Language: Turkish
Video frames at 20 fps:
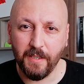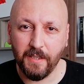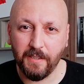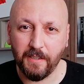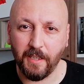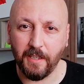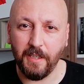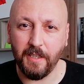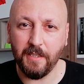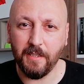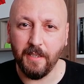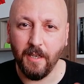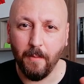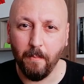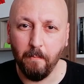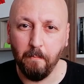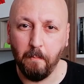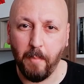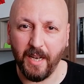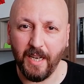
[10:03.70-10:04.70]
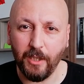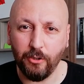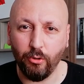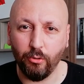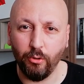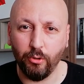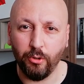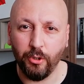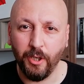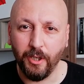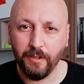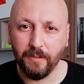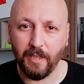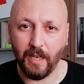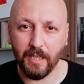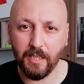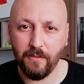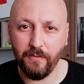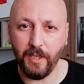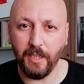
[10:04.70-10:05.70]
Stanis Bareton'un
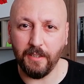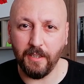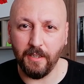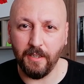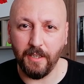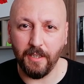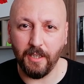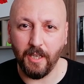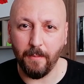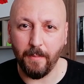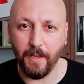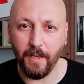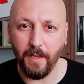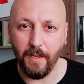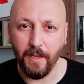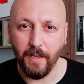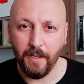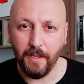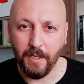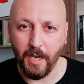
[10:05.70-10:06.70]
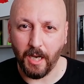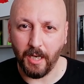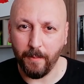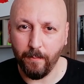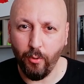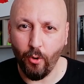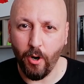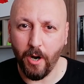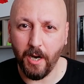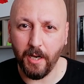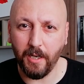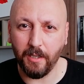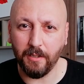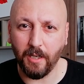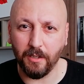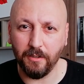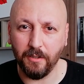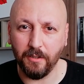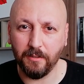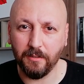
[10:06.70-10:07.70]
tasvir edildiği gibi yani bu
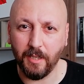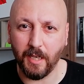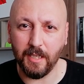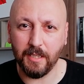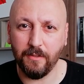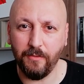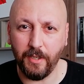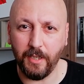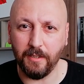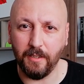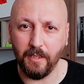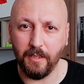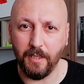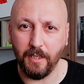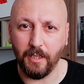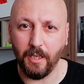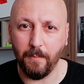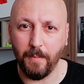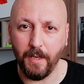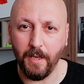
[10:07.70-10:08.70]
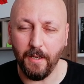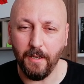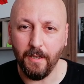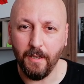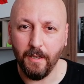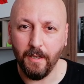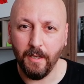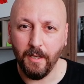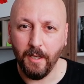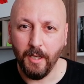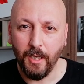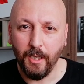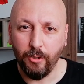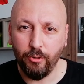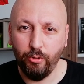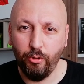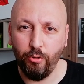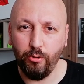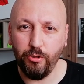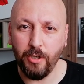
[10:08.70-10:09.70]
hanedanlığın tasvir edildiği gibi
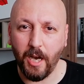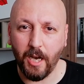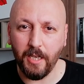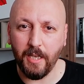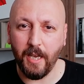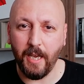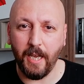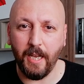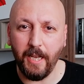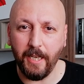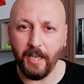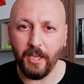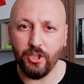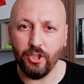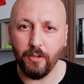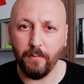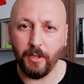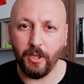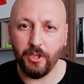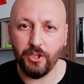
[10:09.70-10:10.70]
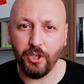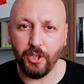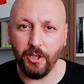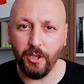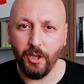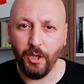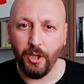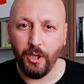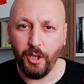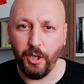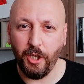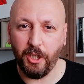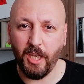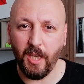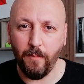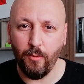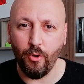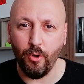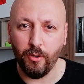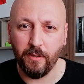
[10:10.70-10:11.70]
dünyayı ele geçirmek için
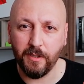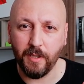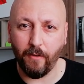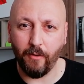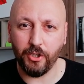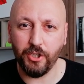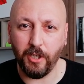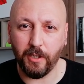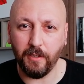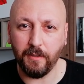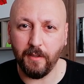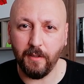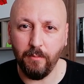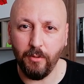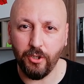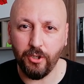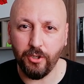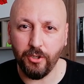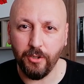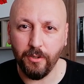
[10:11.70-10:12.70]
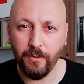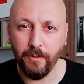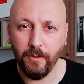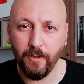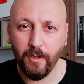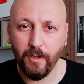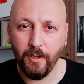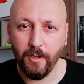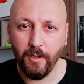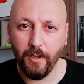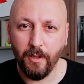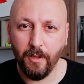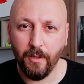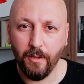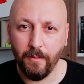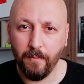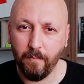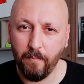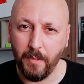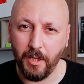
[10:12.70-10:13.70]
iki büyük savaşa katılmış.
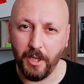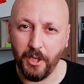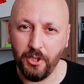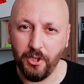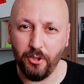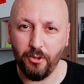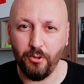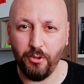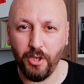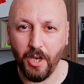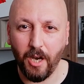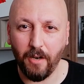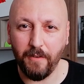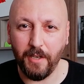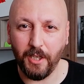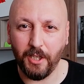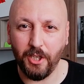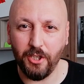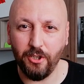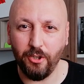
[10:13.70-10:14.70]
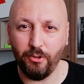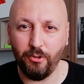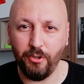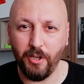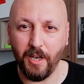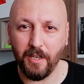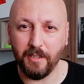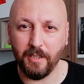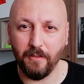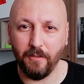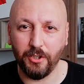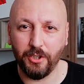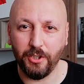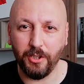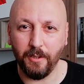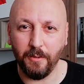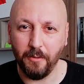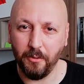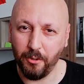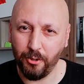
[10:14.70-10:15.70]
Birinci Dünya ve İkinci Dünya
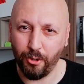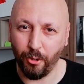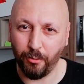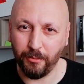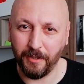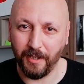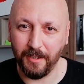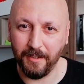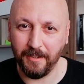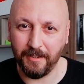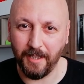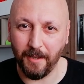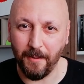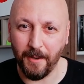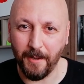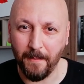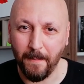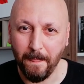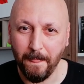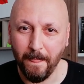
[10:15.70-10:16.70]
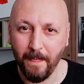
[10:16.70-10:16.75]
Savaşı çok tanıdık değil mi?